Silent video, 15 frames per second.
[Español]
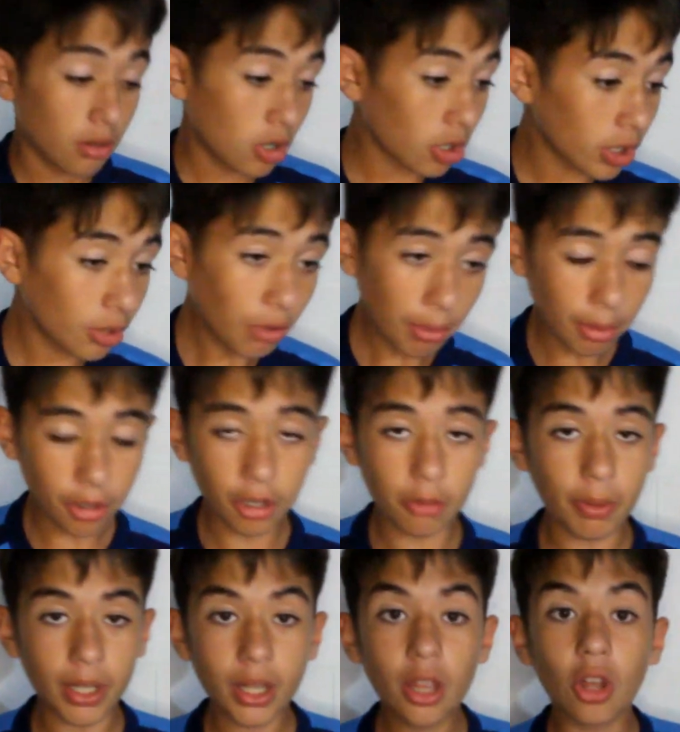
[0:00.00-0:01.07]
Continuamos con el
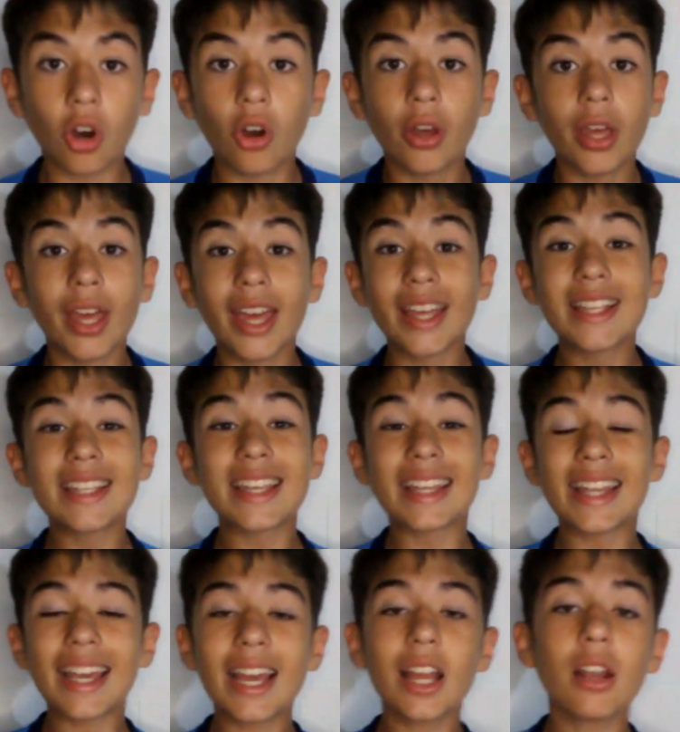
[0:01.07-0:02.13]
partido.
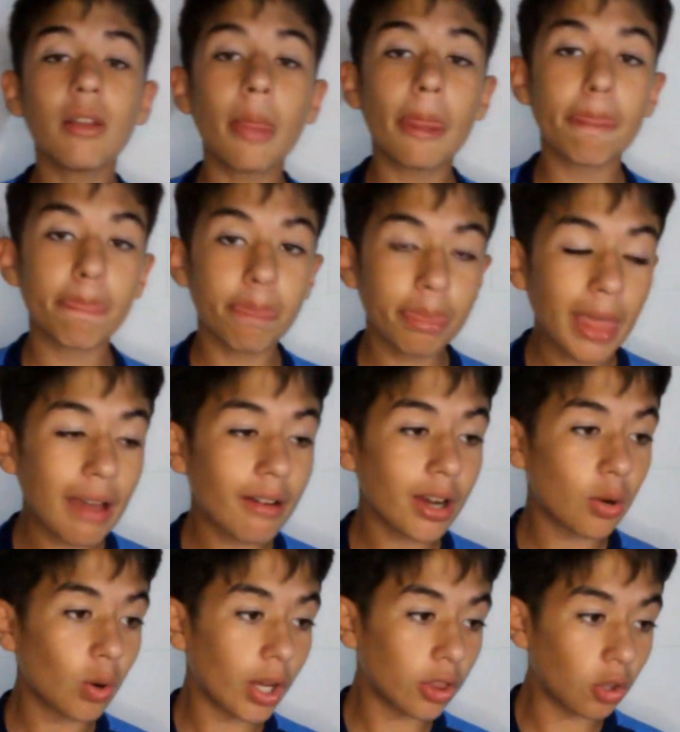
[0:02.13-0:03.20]
Senegal estaba
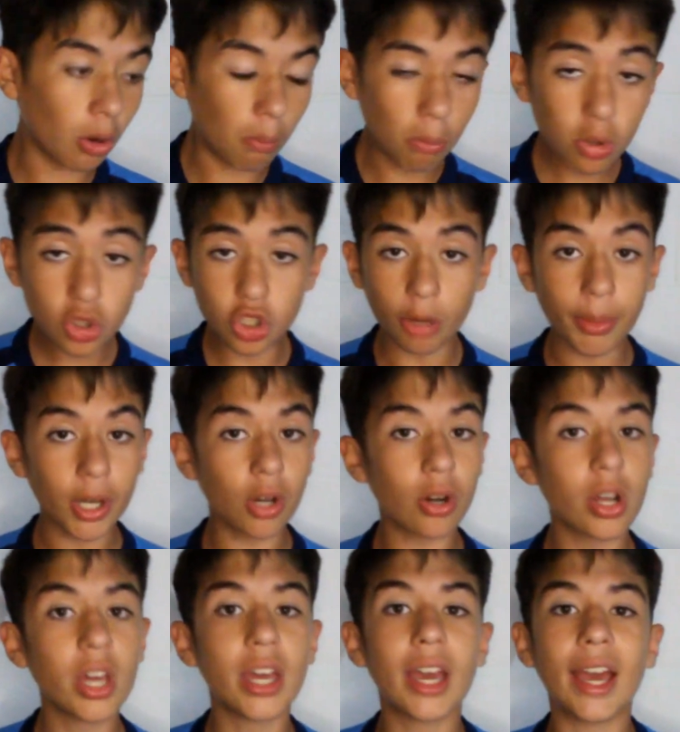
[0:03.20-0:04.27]
jugando mucho
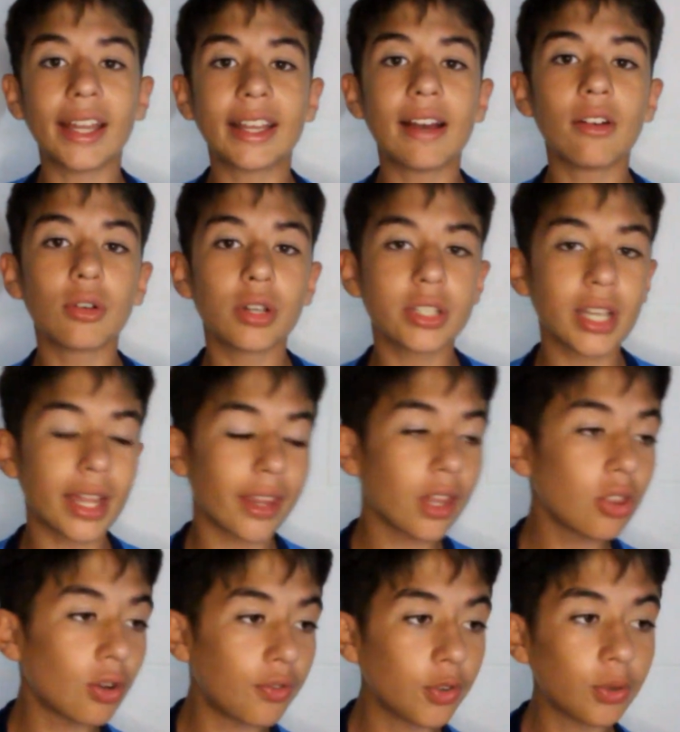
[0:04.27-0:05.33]
mejor, estaba aunque sea
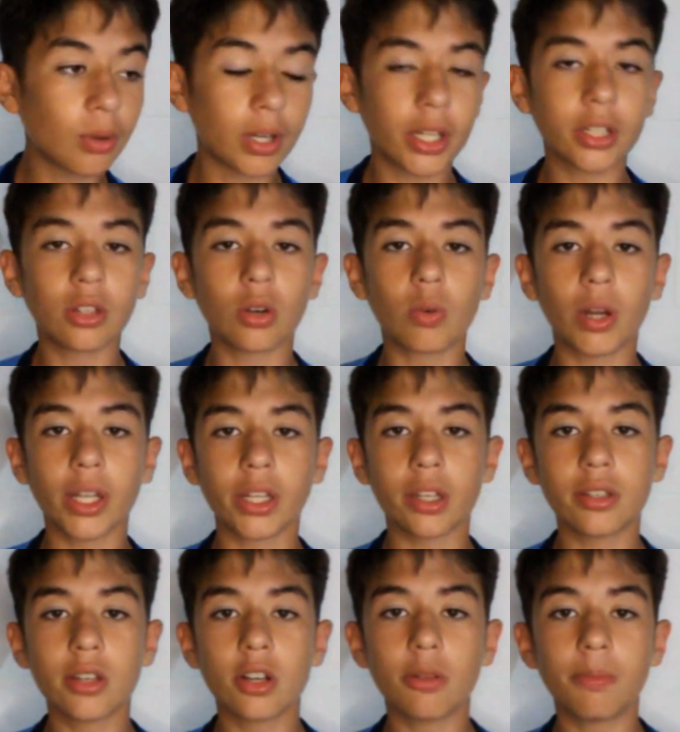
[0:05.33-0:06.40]
dando fútbol en estos
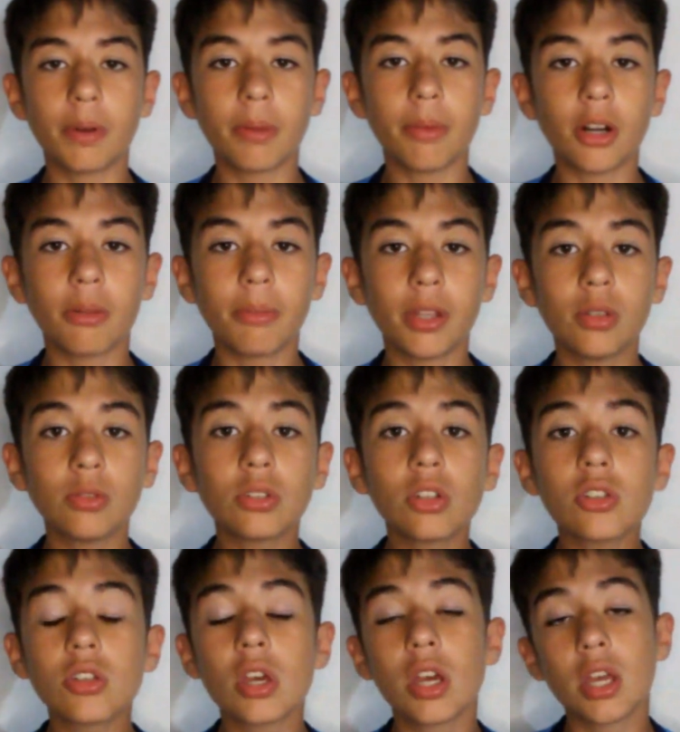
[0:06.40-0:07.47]
45 primeros minutos